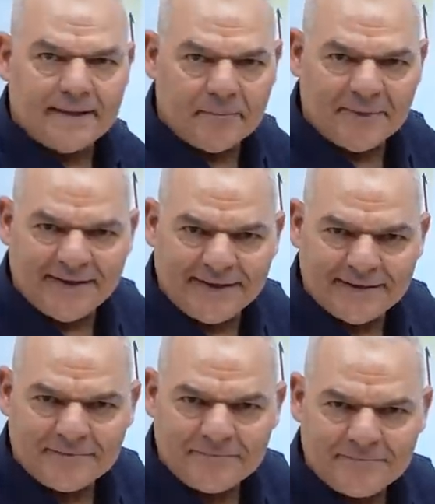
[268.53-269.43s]

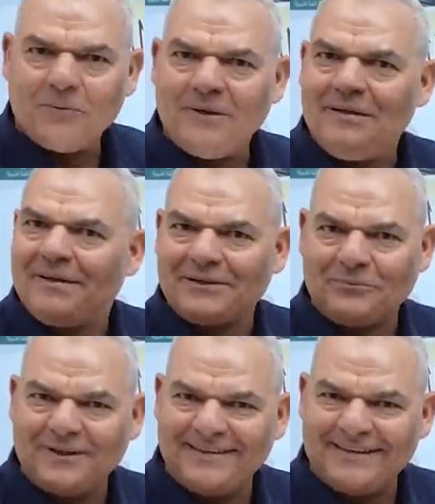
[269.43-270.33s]
الاملائيه هو ليه بعض
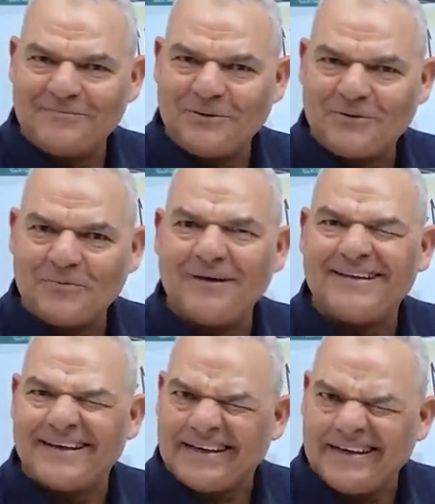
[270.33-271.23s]
ولادي لما قلت لهم
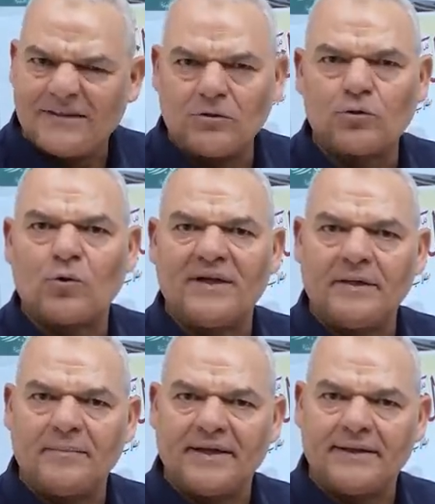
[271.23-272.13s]
انا اجلت نطق
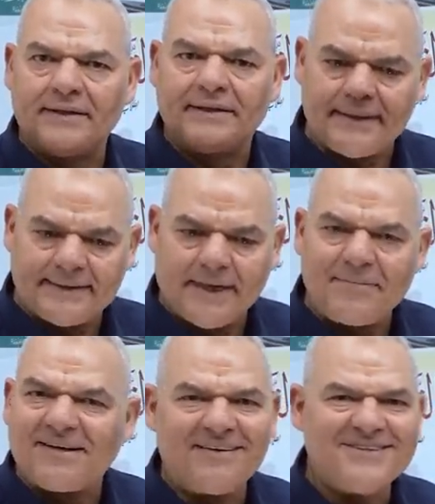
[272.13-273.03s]
الاملاء
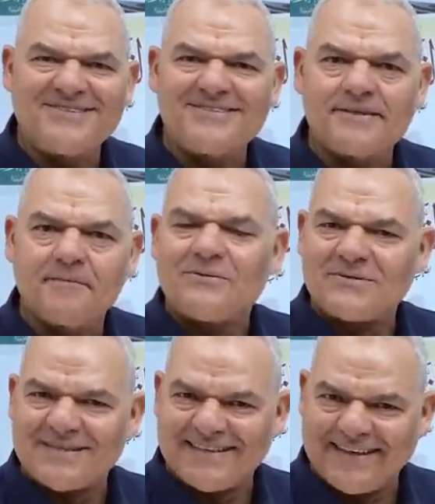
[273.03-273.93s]
للتعبير انا قصد
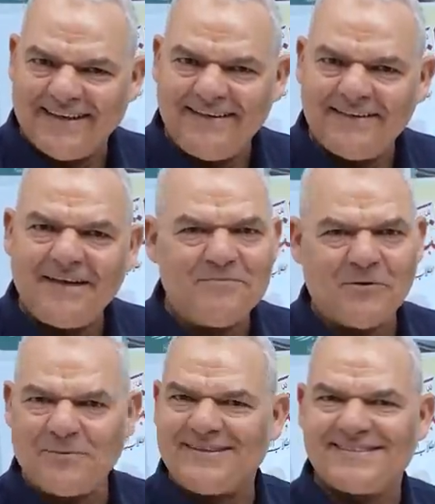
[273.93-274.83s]
استاذ الغالي ابن
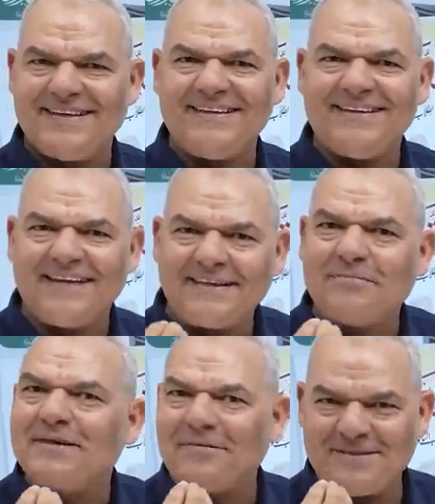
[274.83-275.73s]
وبنتي انت هديك في
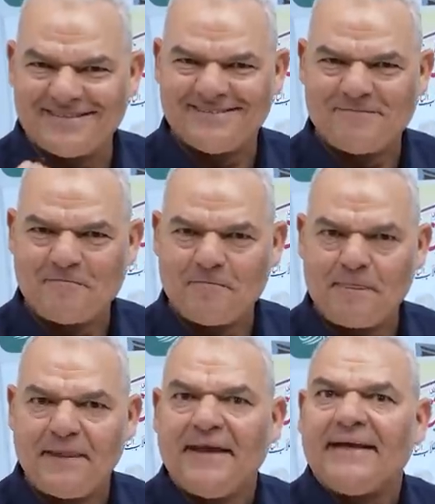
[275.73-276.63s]
التعبير
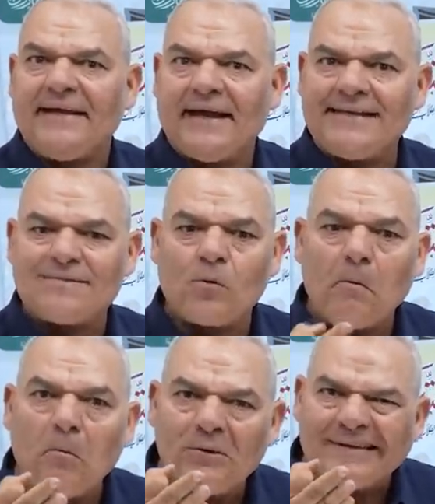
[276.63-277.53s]
يعني لازم
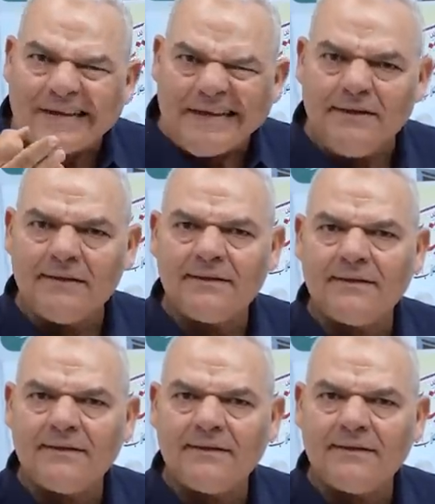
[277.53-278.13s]
اكون متقن